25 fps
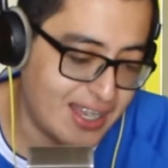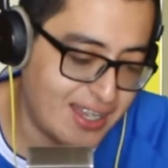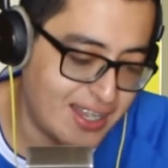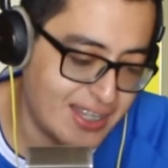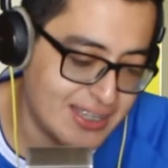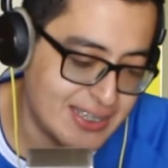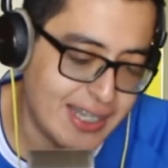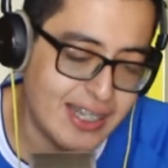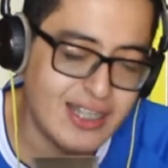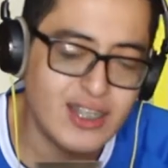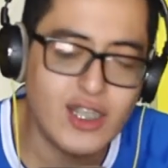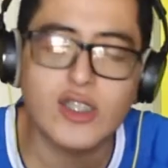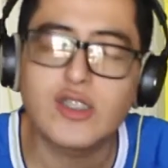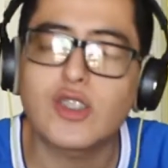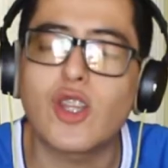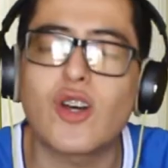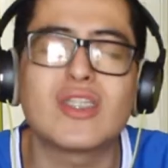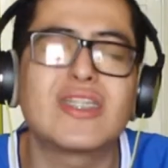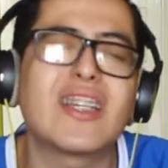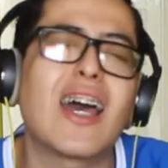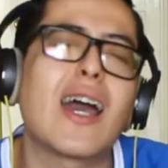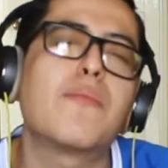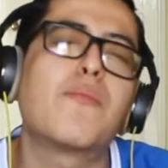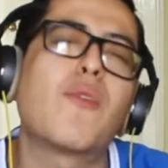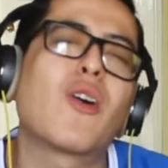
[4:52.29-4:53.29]
Quién sabe, no todos
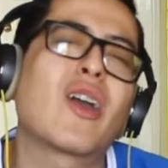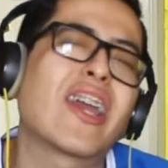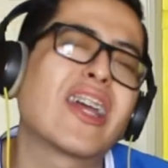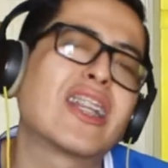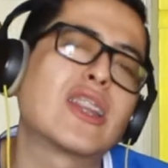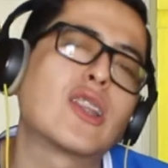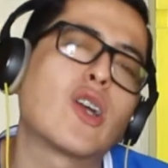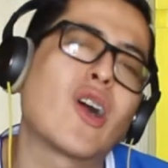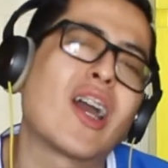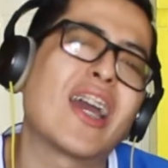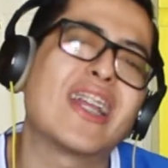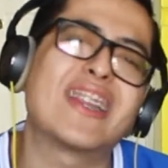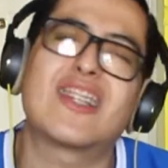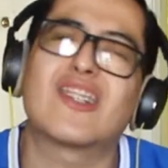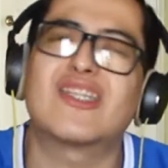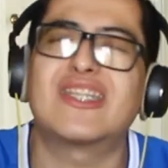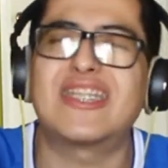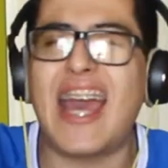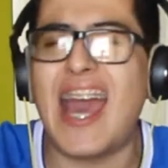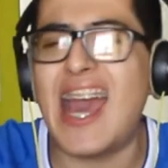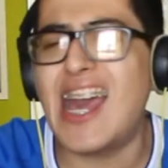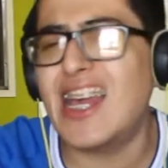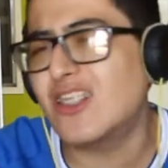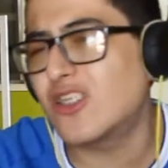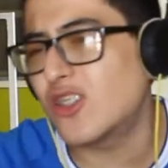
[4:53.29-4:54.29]
sabemos que no, gente. O
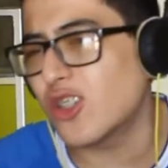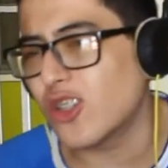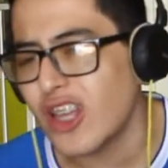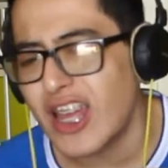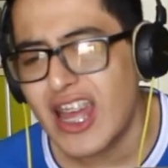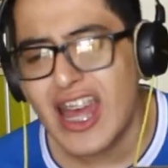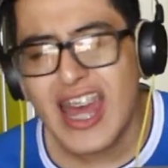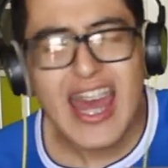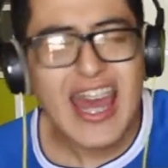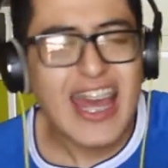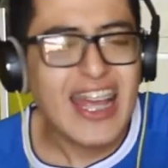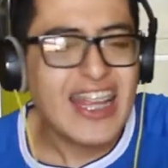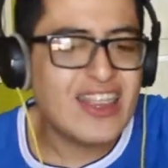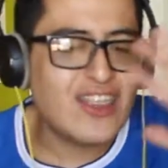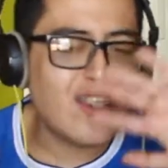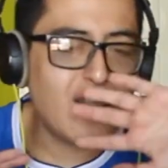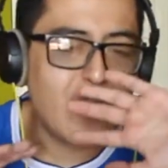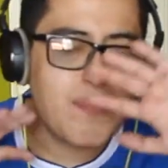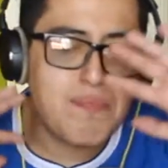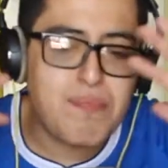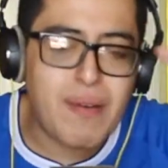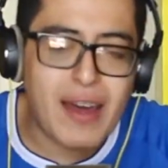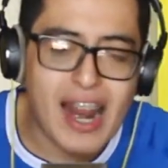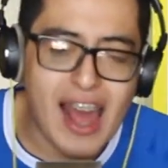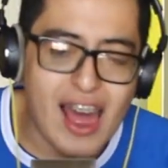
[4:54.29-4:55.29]
sea, esto no es
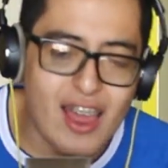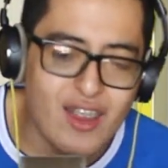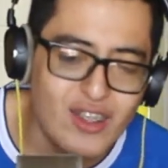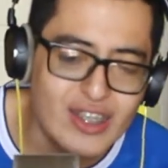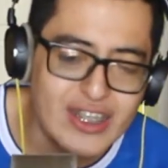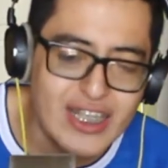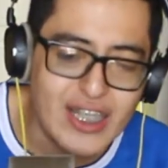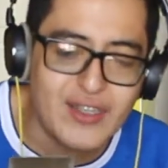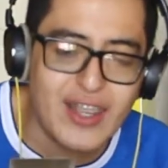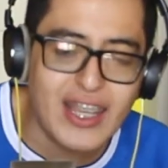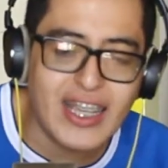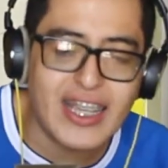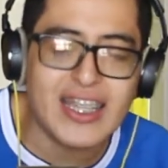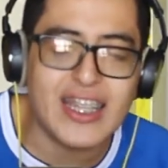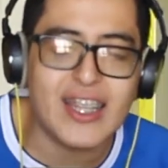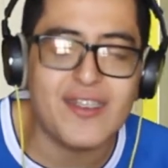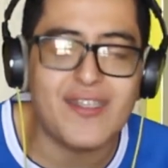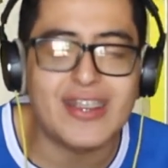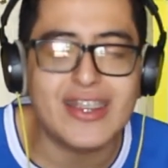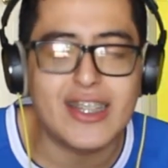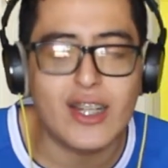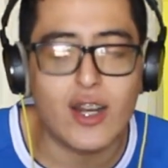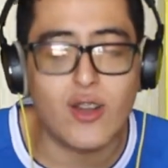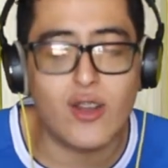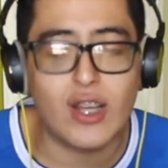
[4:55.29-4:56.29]
para dónde, no hay que
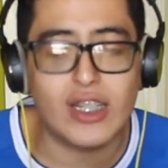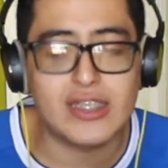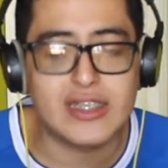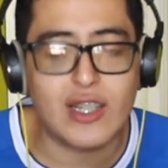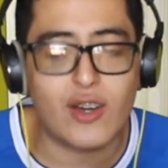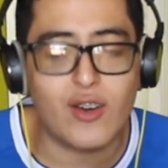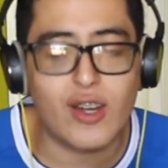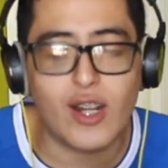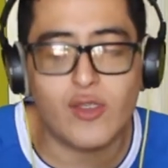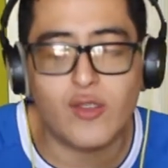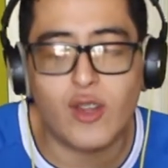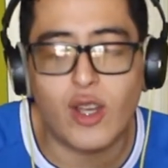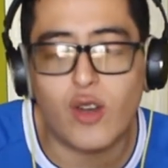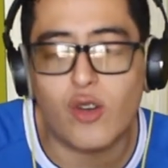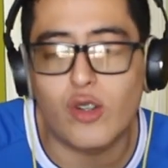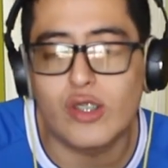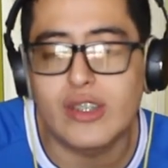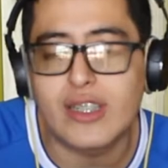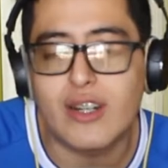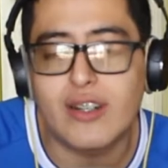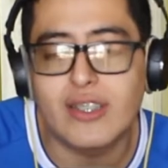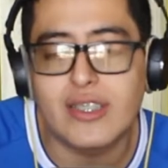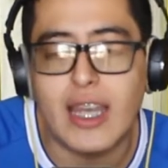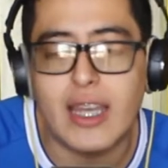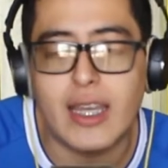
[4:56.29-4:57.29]
debatirlo. Yo hasta ahora no he
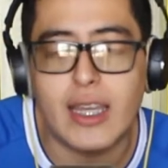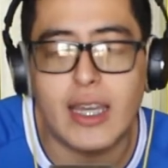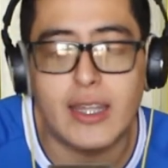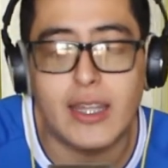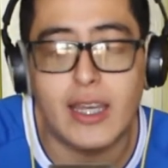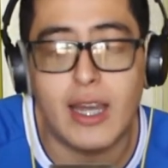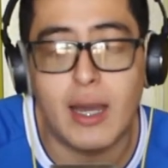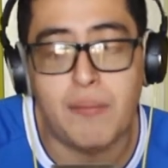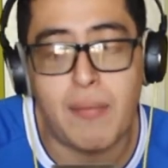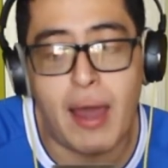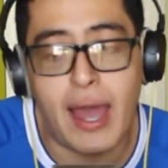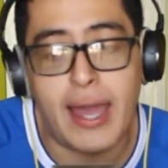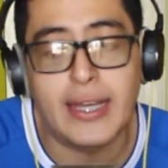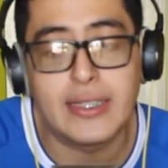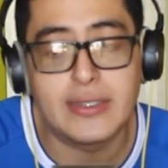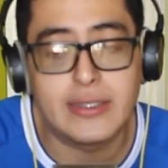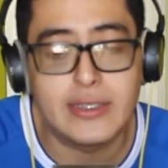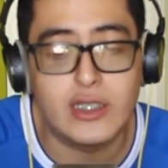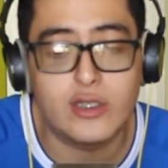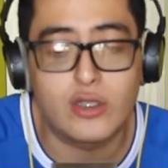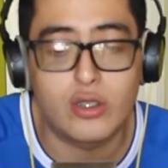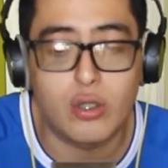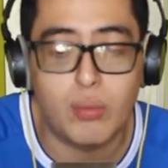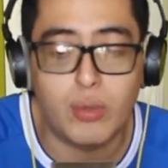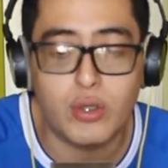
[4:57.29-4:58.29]
encontrado a alguien que diga, más si
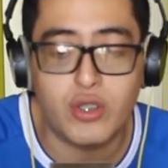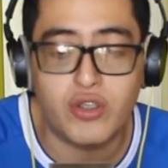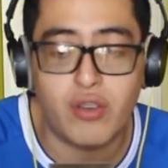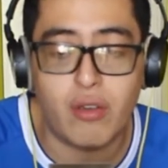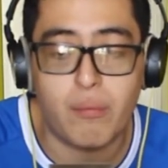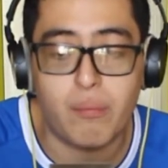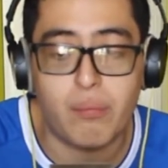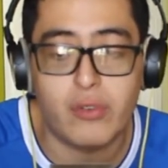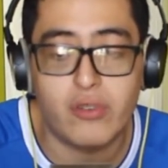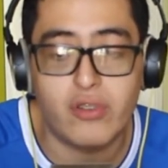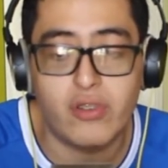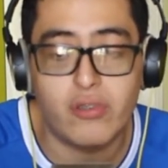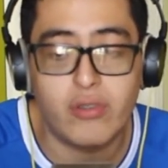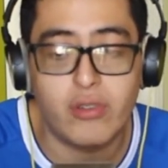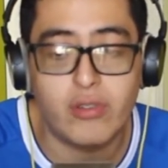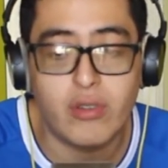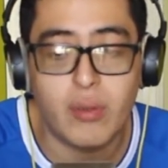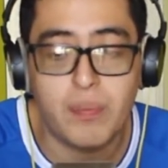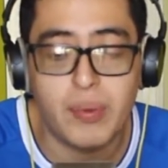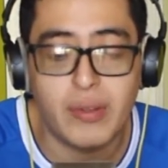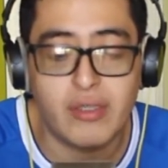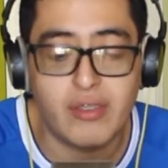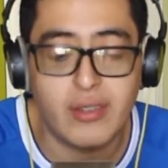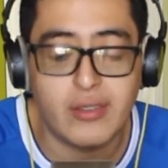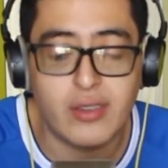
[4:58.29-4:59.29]
sí, somos 100%
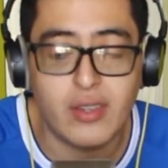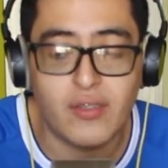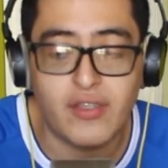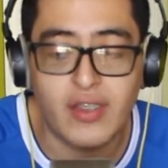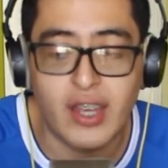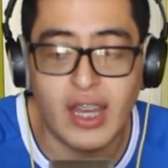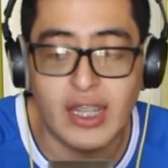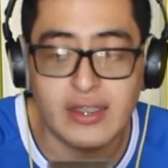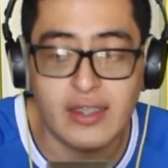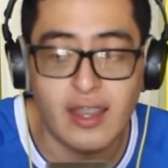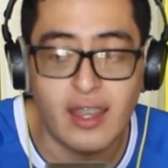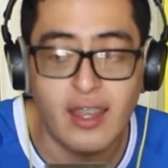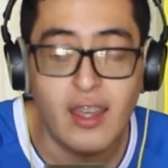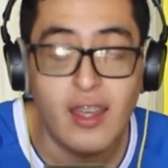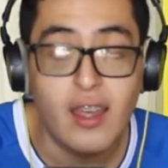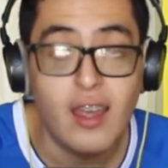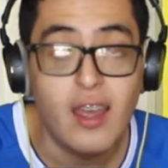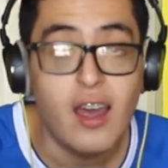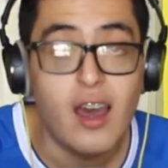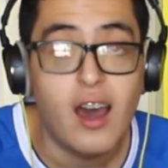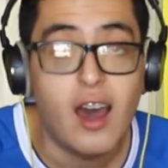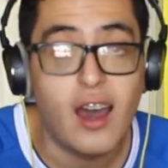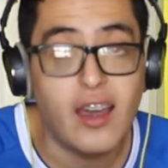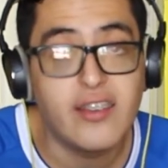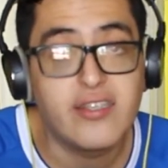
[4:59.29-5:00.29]
independientes. Fíjate,
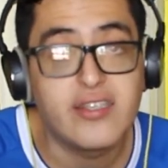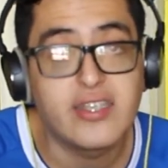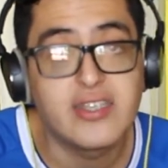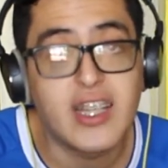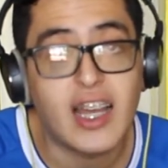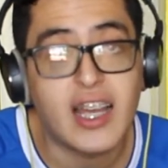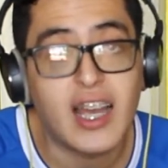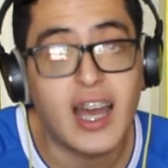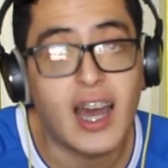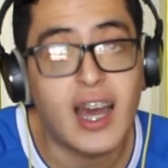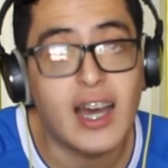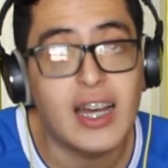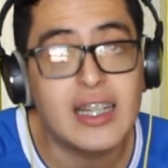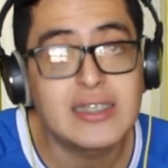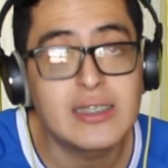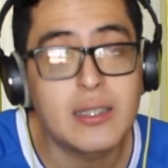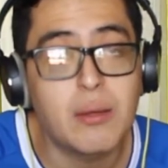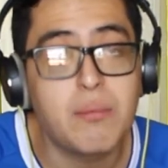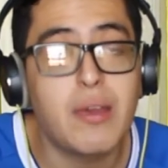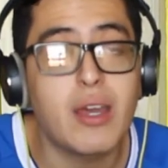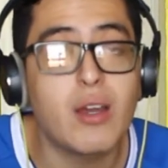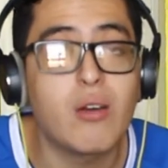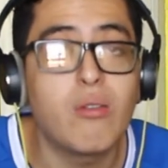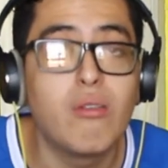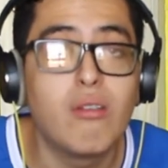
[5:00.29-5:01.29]
ahí sí la cagaste,
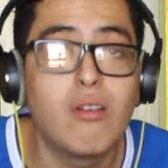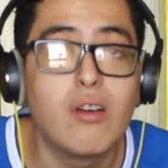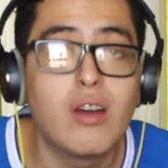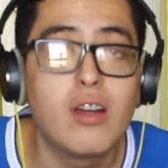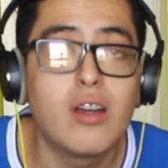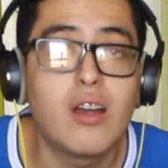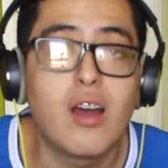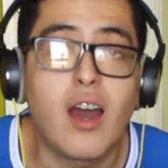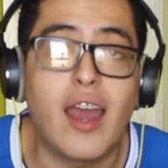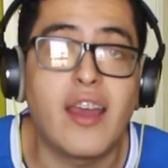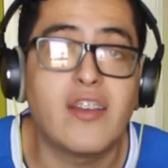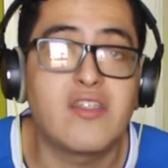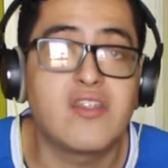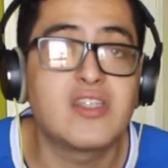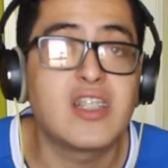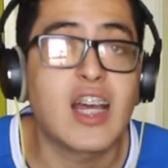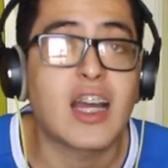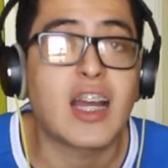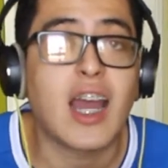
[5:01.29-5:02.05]
Megu. Ahí sí la